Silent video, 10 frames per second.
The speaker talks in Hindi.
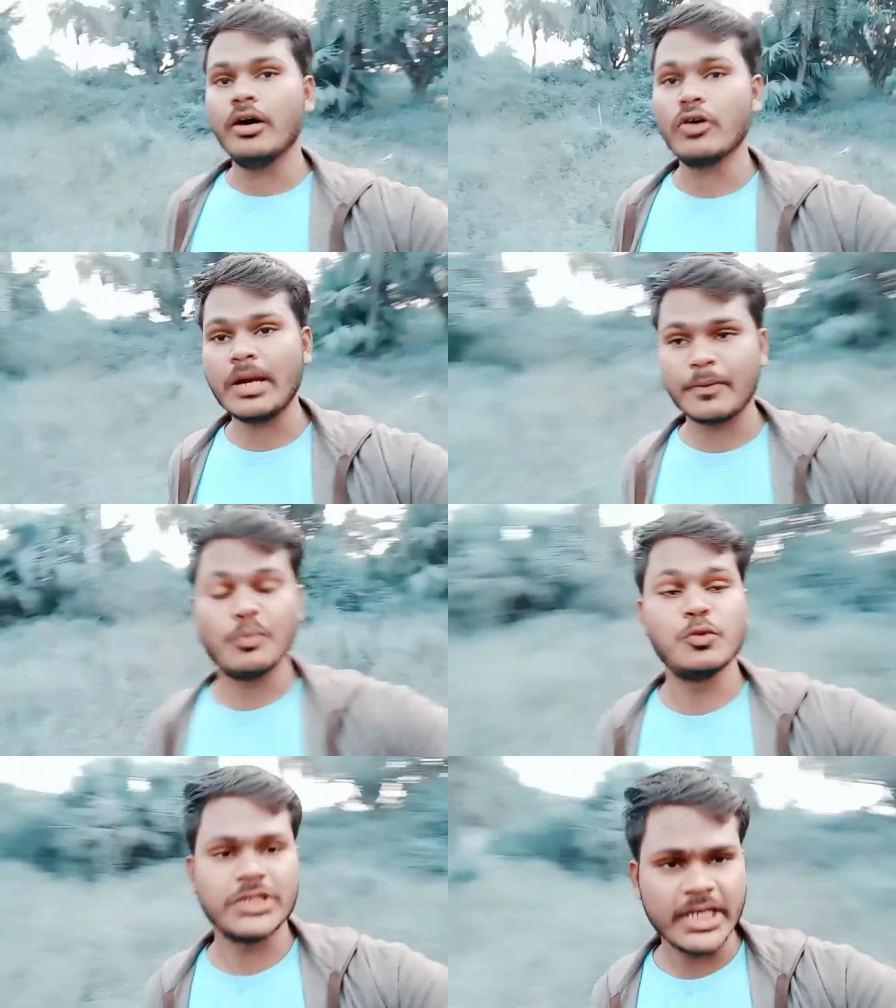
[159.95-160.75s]
और आपको
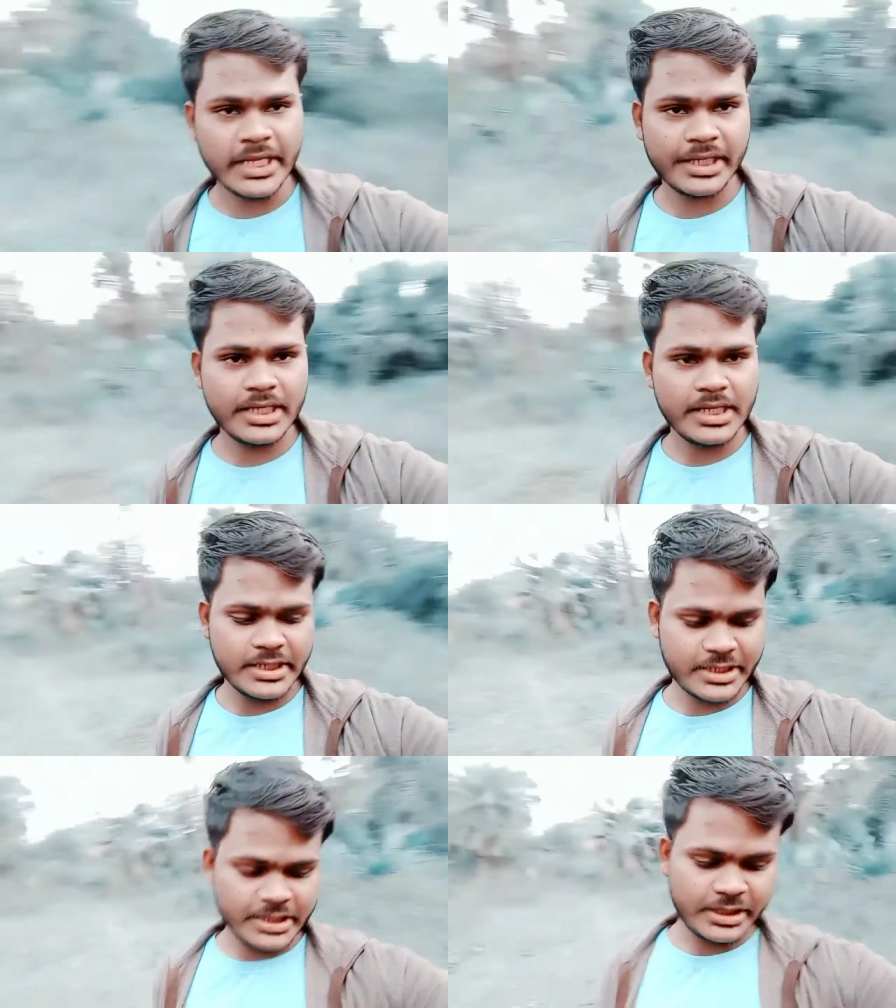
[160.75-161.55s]
पूछा जाएगा
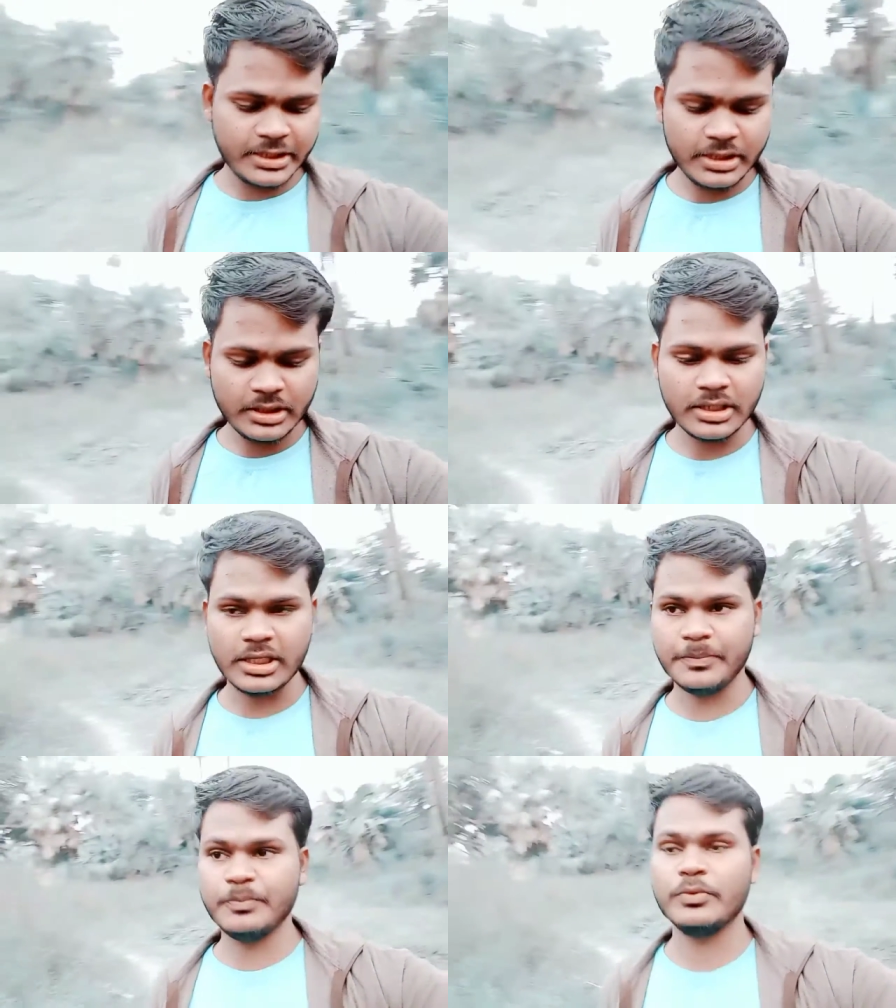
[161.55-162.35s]
जैसे कि
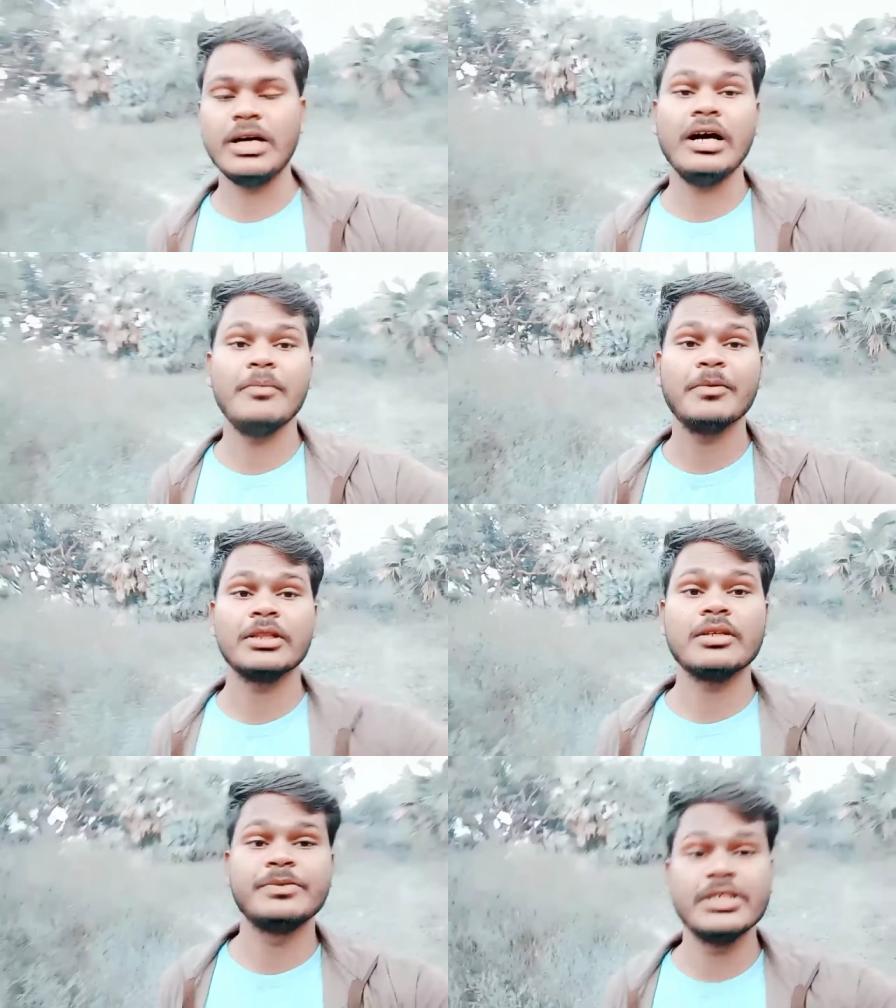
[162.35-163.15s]
आपका
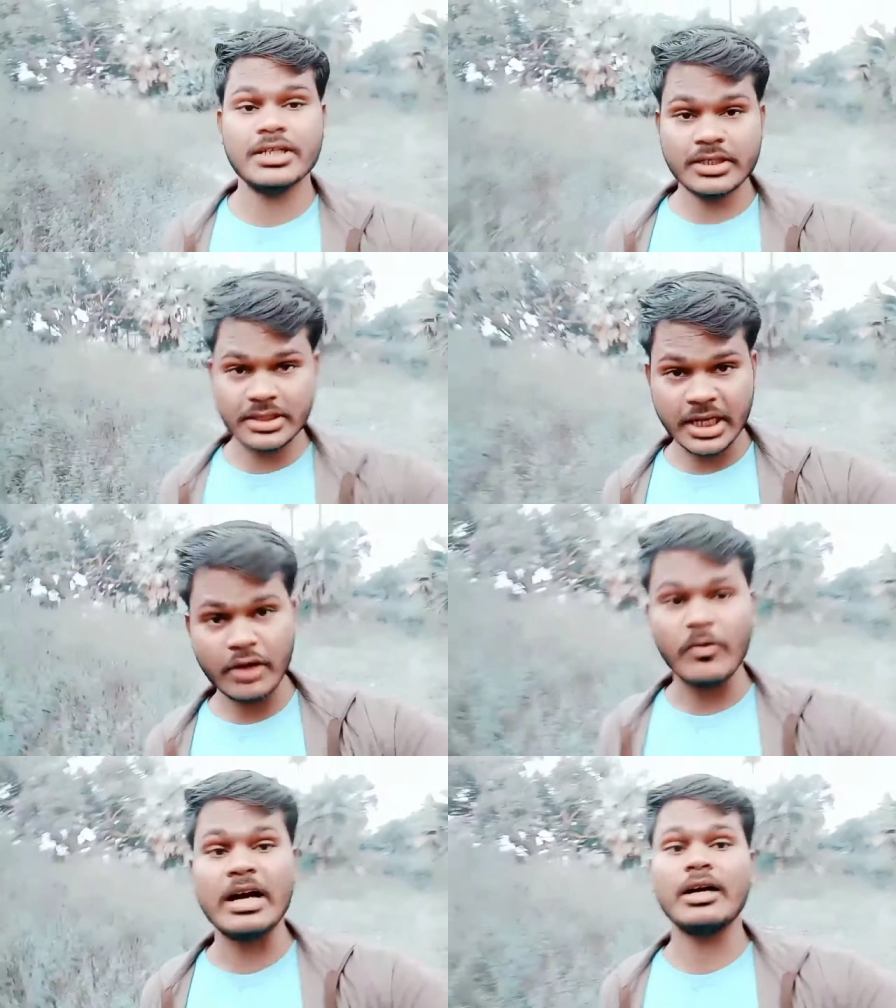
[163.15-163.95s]
मतलब जिस जगह से आए हैं
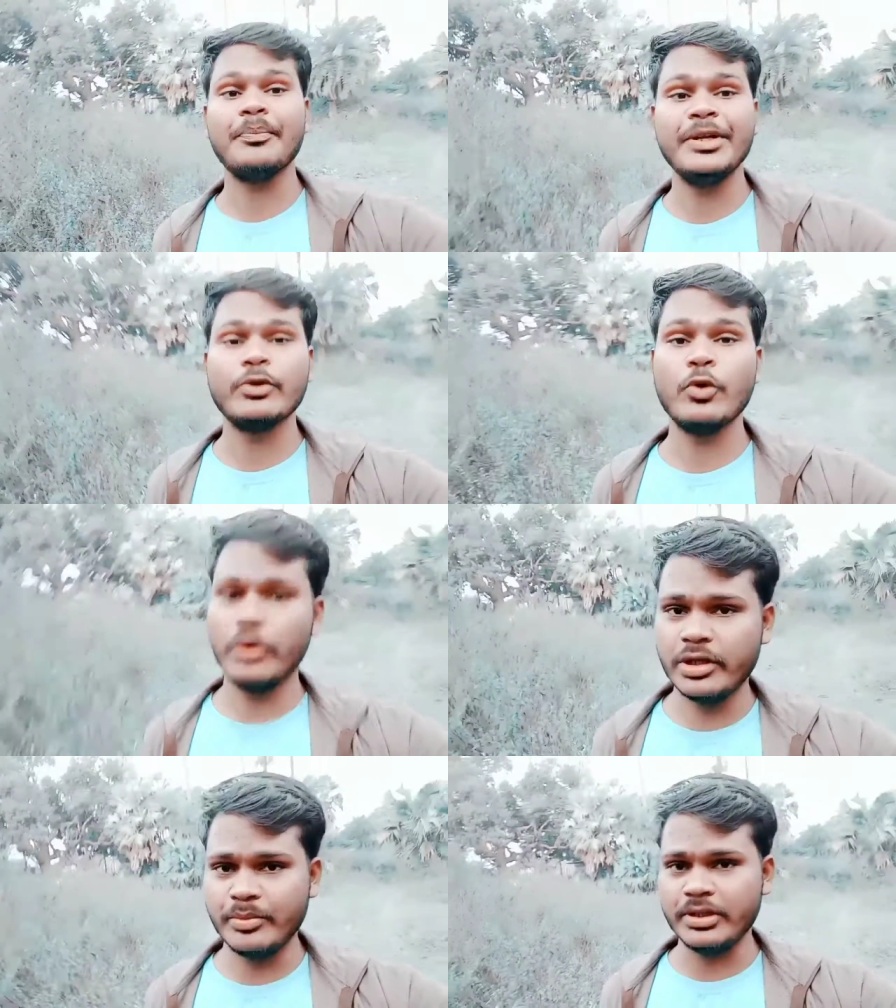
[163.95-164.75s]
वहाँ का पिन
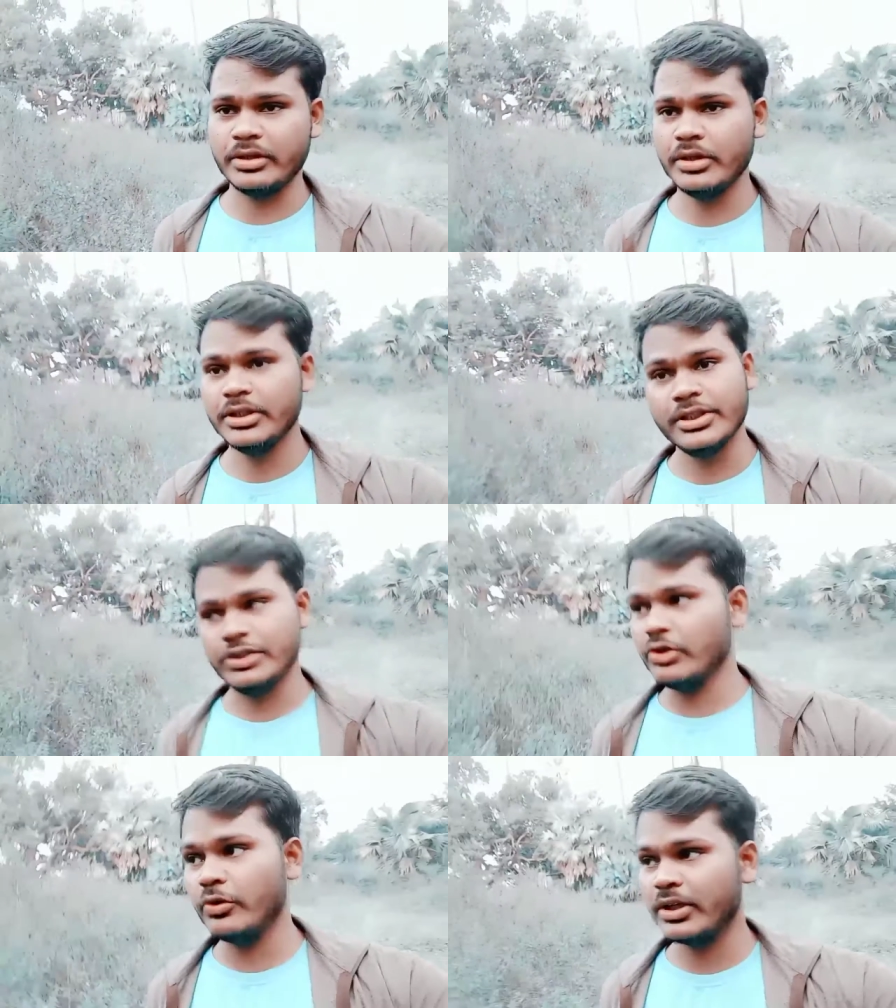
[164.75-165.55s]
कोड नंबर
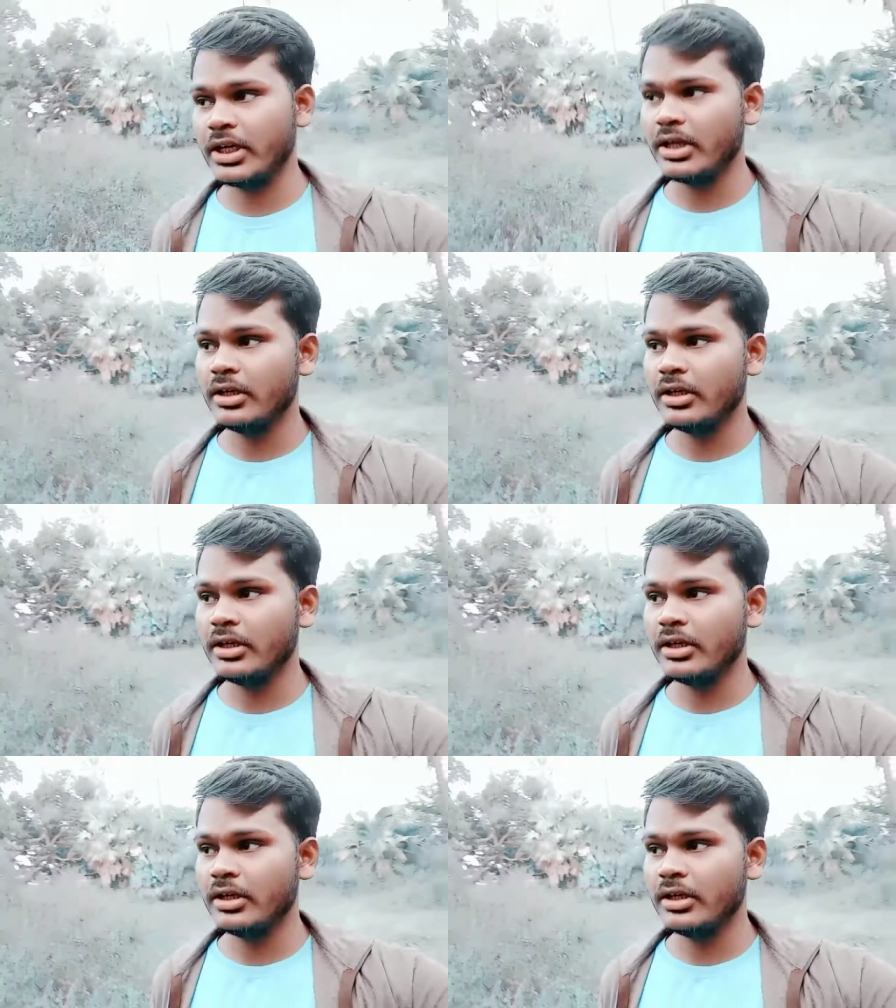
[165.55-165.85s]
ये हो गया